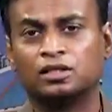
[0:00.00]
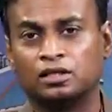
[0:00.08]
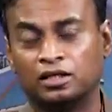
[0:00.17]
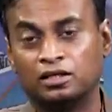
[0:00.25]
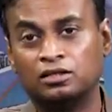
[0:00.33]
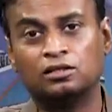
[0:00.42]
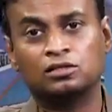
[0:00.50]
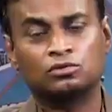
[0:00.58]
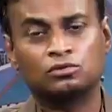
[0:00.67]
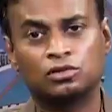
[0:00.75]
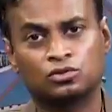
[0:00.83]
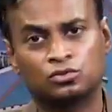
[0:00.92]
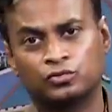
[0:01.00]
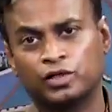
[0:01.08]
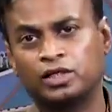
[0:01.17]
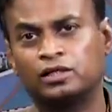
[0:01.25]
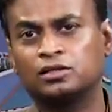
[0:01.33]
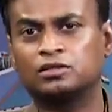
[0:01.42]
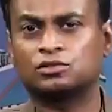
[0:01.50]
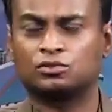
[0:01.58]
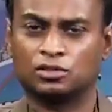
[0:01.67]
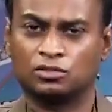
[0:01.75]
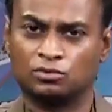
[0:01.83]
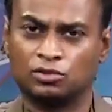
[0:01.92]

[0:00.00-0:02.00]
టెన్ ఇయర్స్ ఉండొచ్చు ట్వంటీ ఇయర్స్ ఉండొచ్చు